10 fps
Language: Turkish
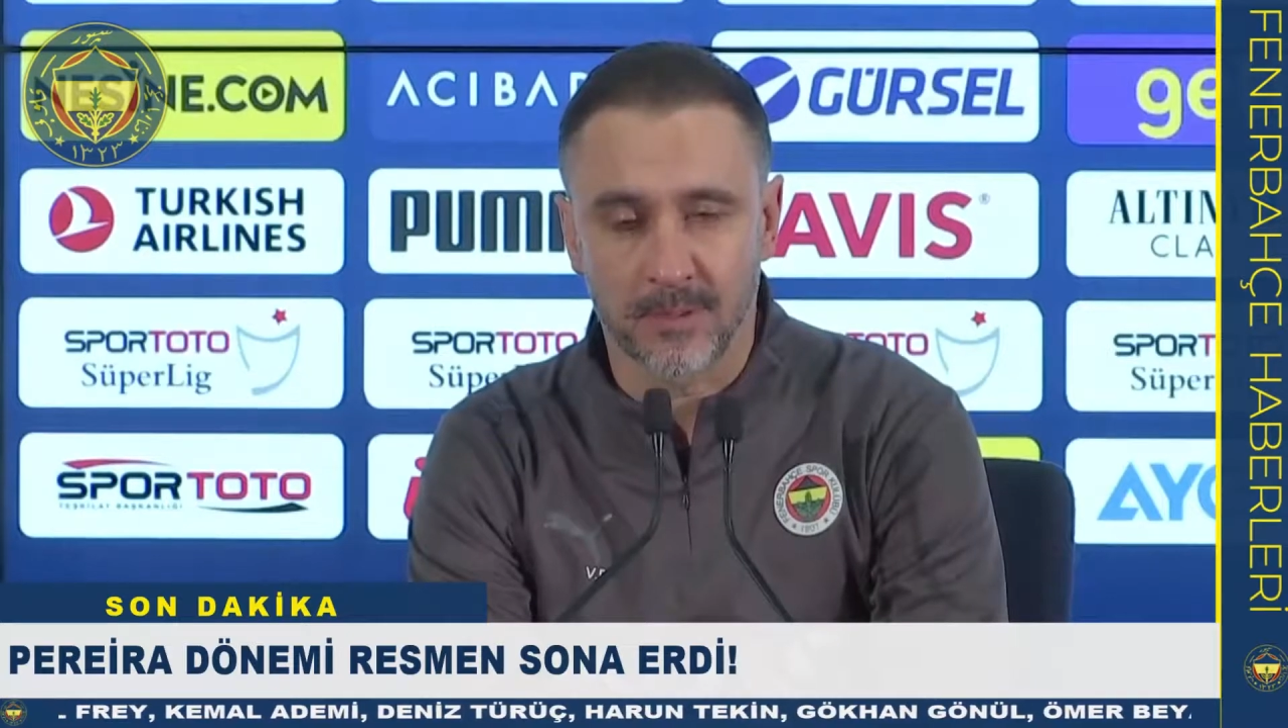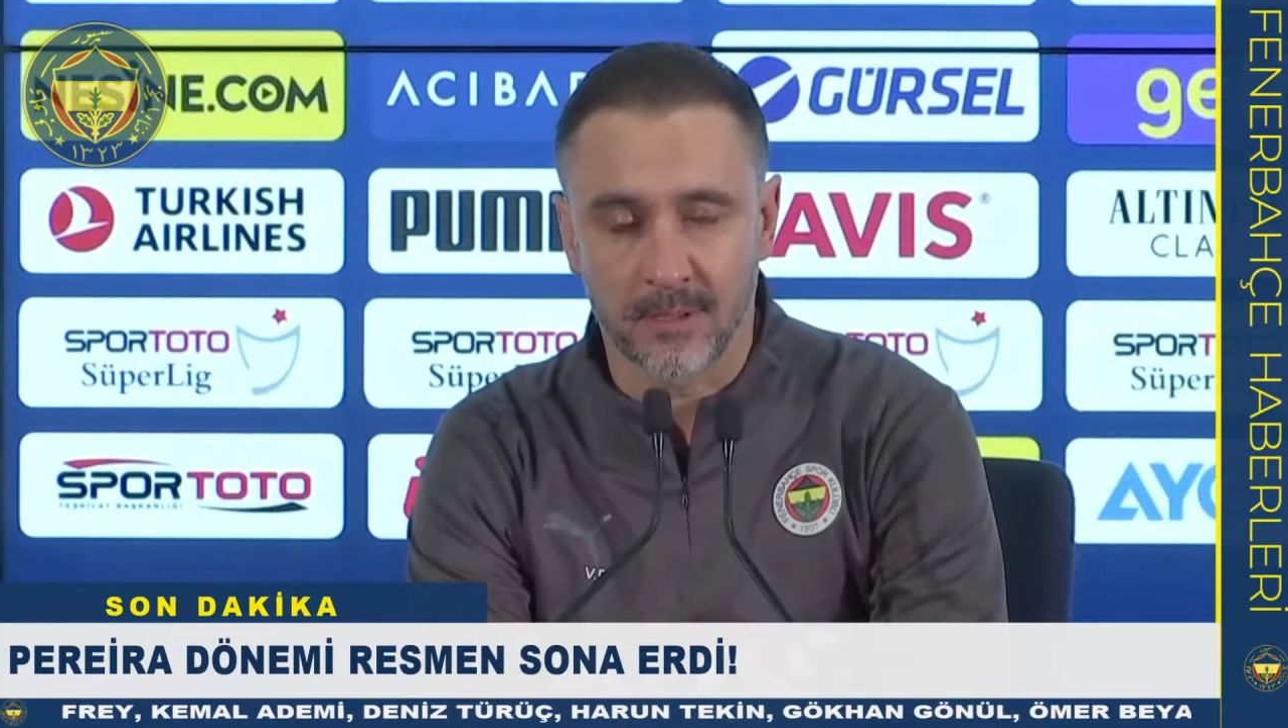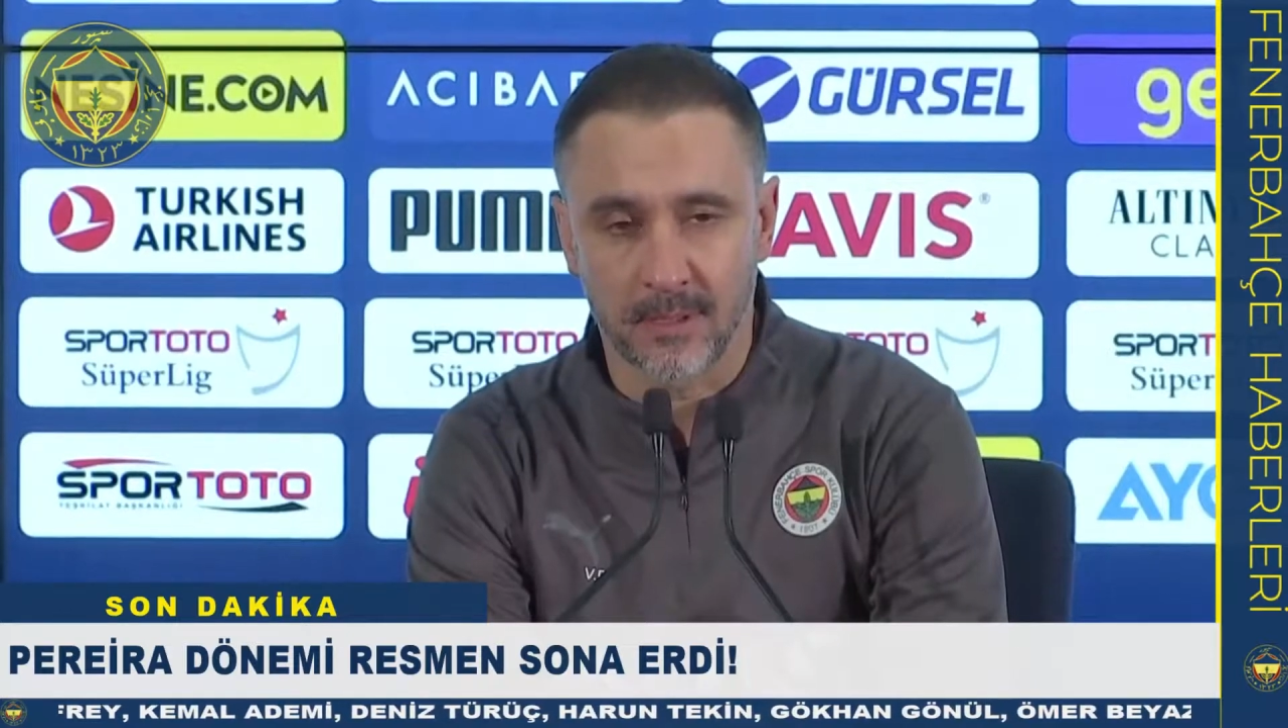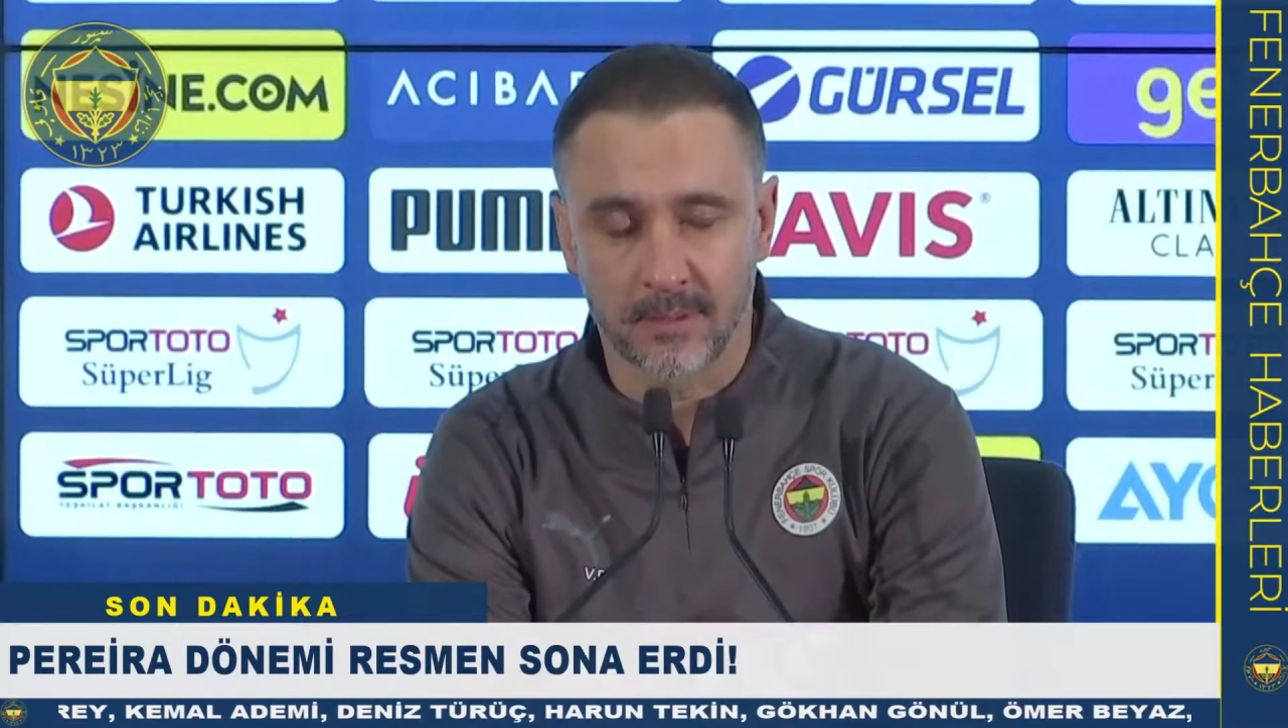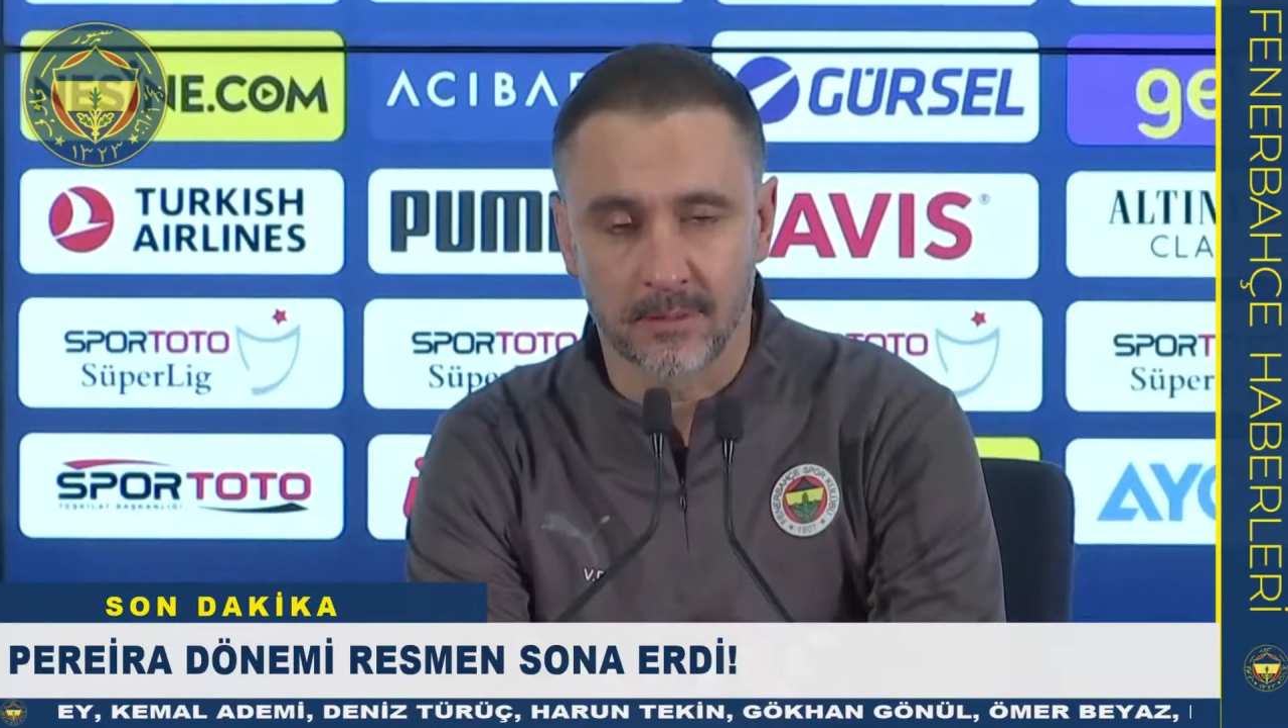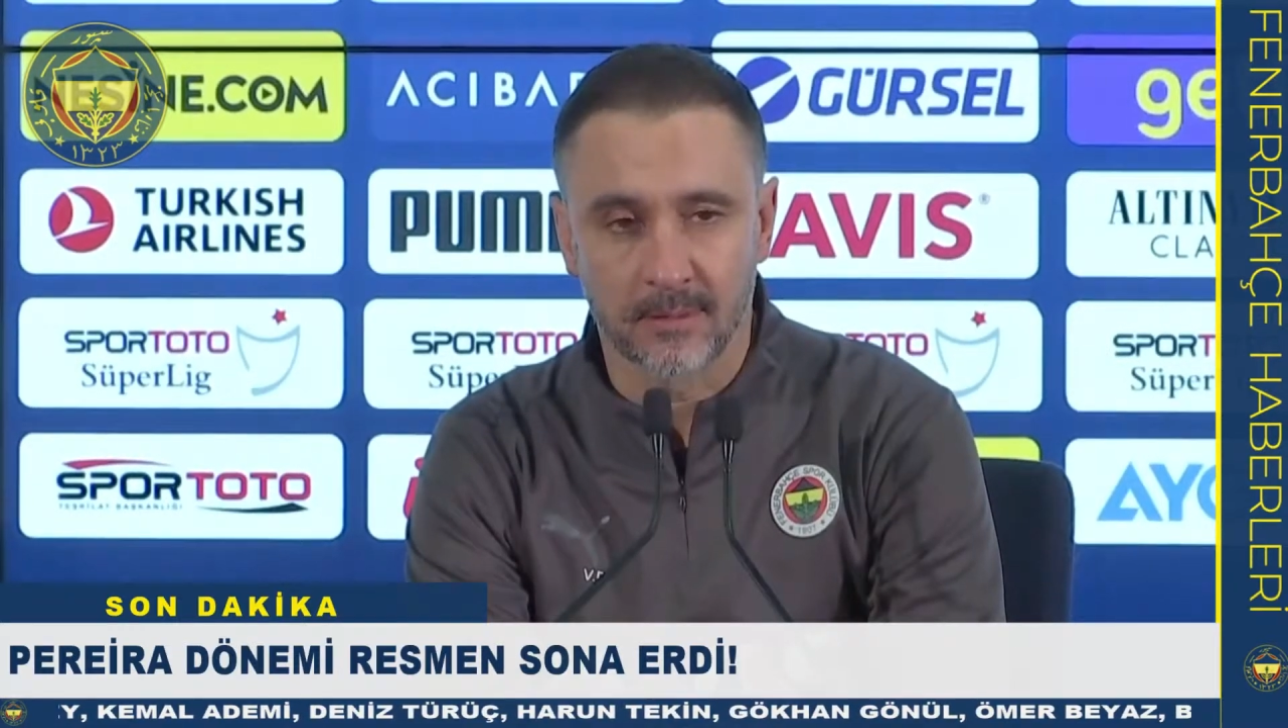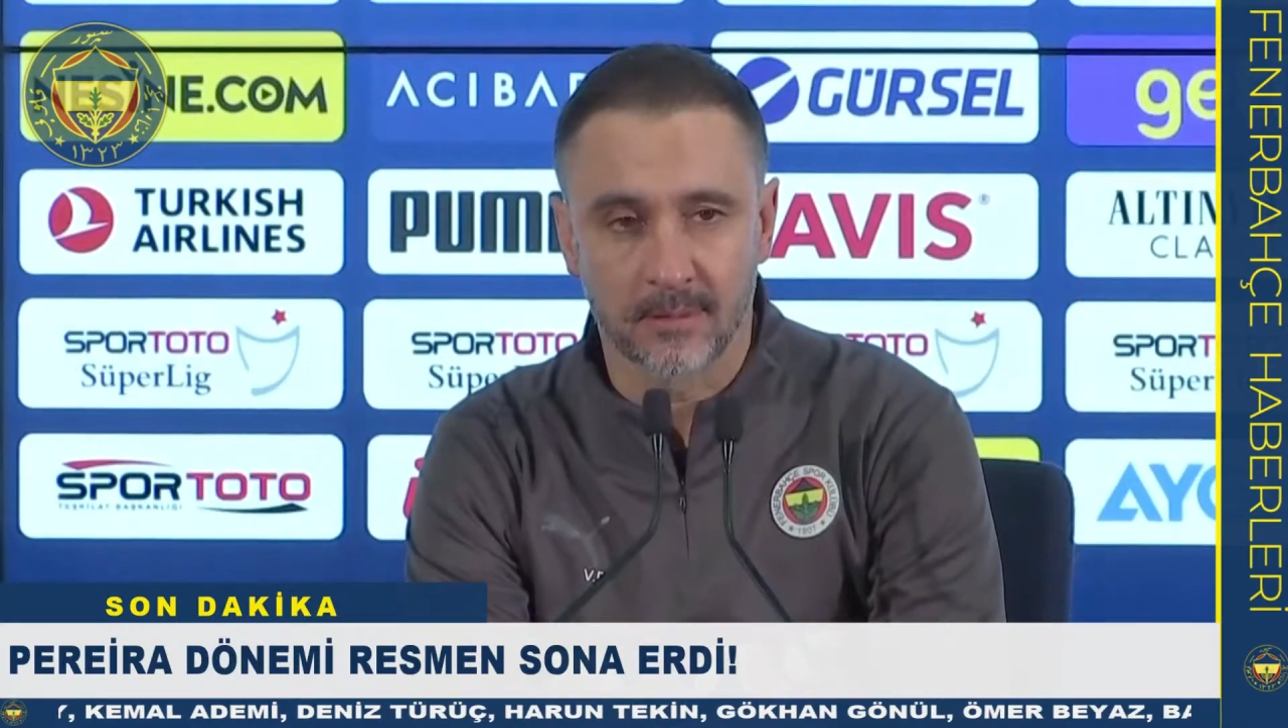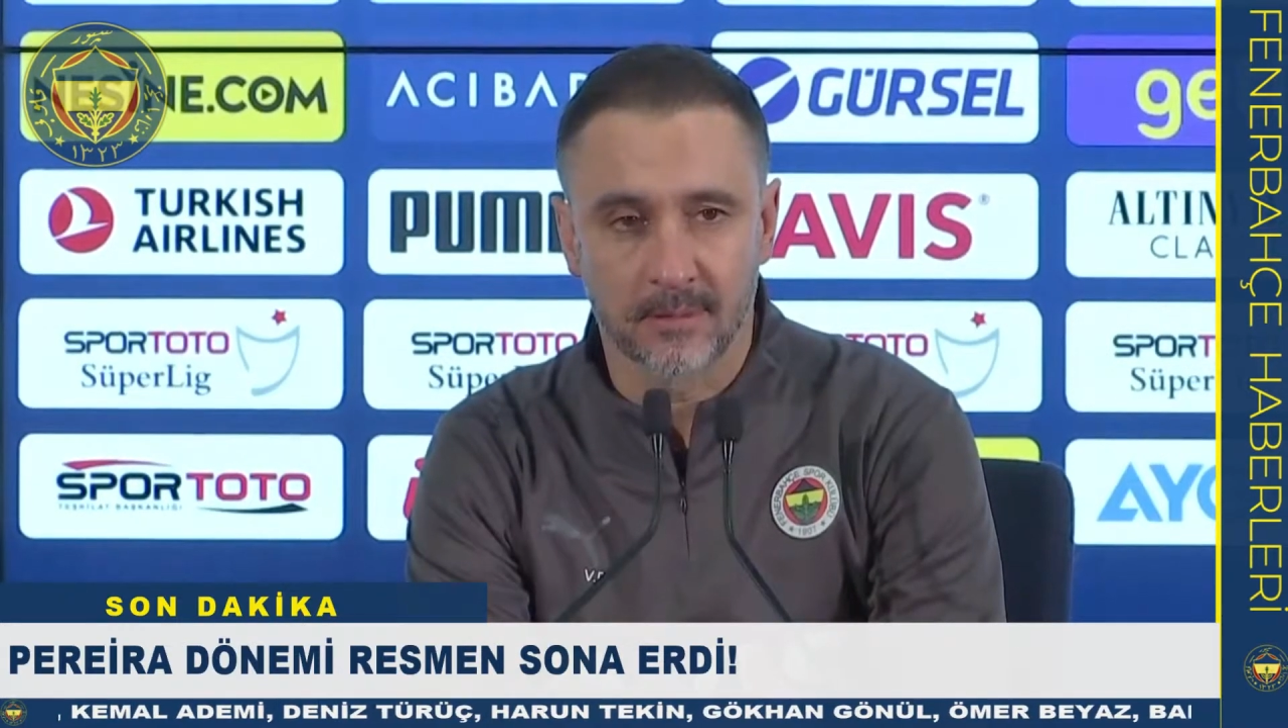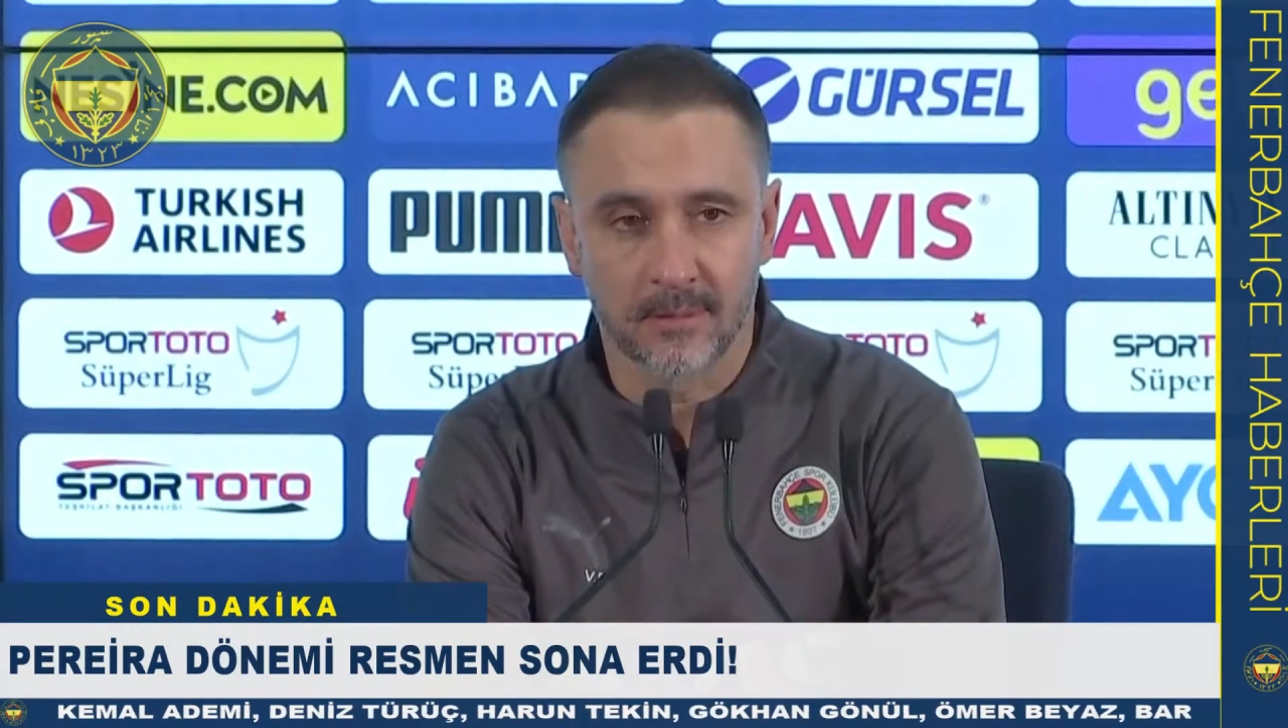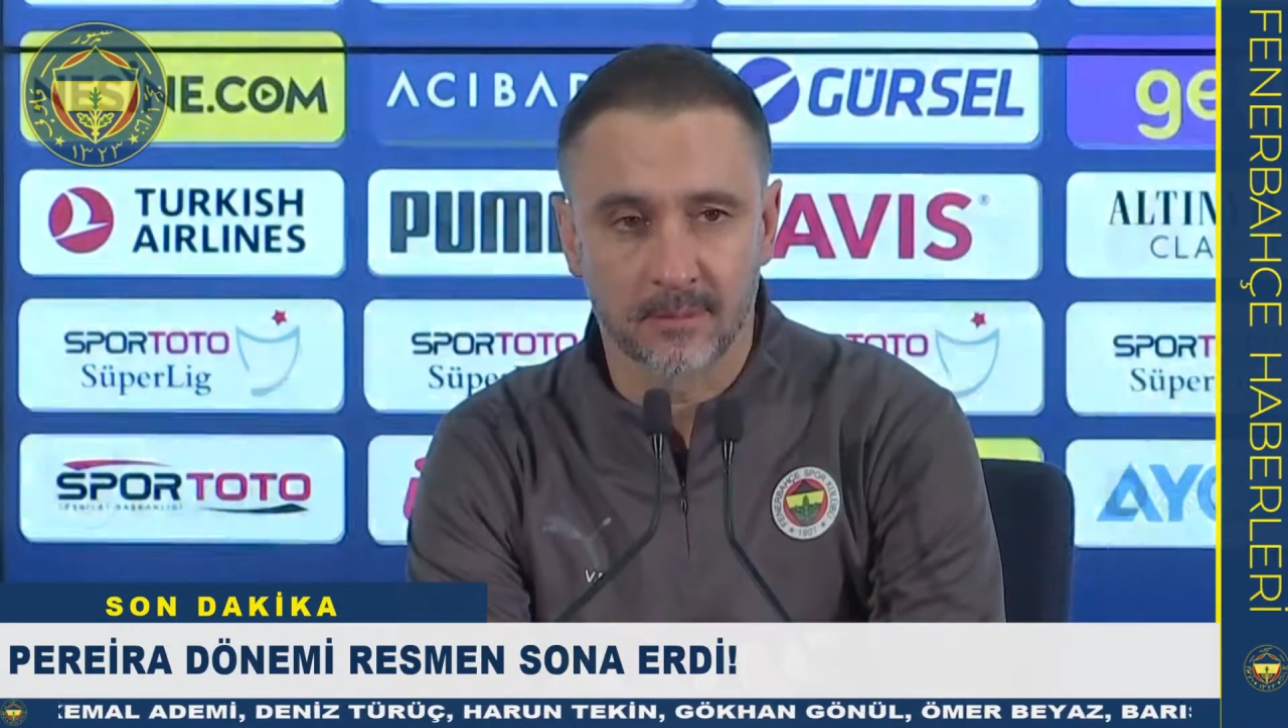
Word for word: lacivertliler,